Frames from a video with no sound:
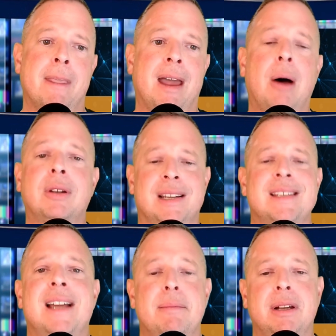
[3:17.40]
Auch
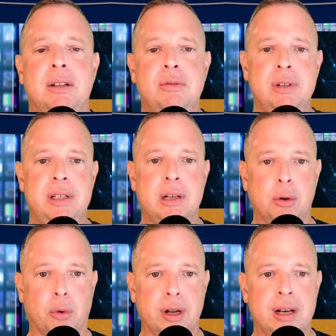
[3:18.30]
das kann man natürlich
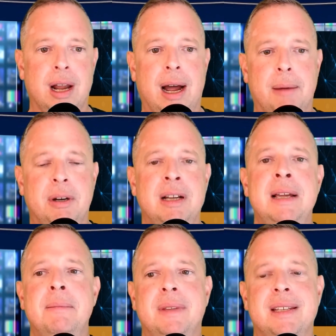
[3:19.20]
klonen, aber
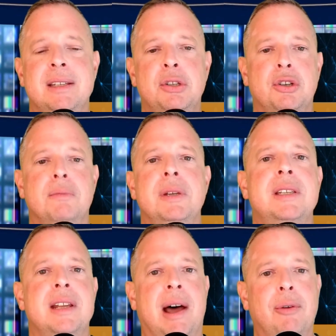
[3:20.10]
das ist schon ein
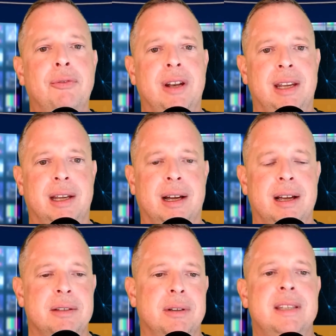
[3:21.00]
bisschen aufwendiger.
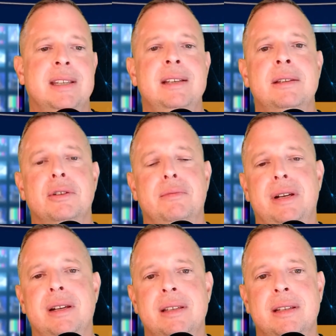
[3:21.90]
Also es ist
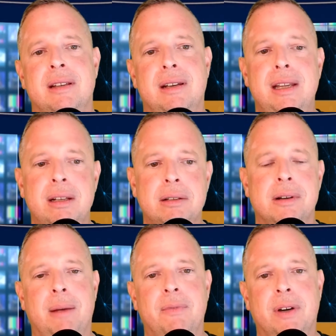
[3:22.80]
zumindest nicht so
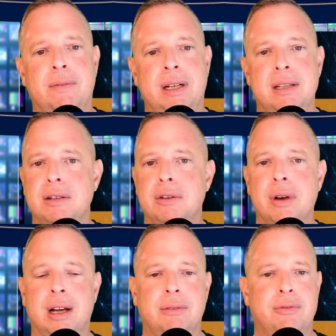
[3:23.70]
einfach wie diesen
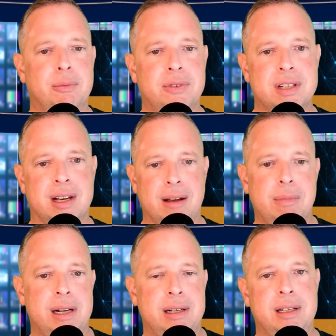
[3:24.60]
0815
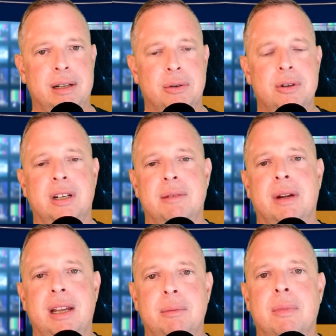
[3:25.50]
Anmeldedialog, den
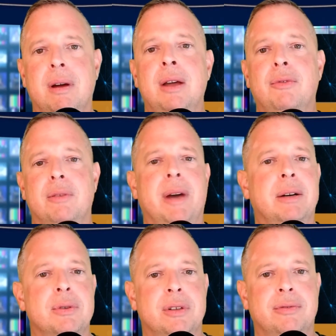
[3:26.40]
man eben von
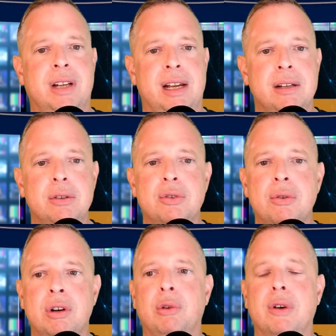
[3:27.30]
Microsoft kennt, zu
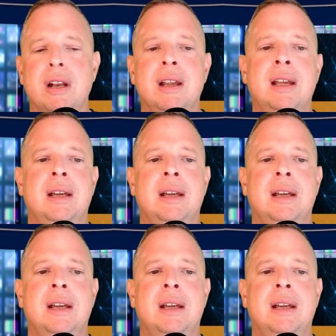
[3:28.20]
klonen.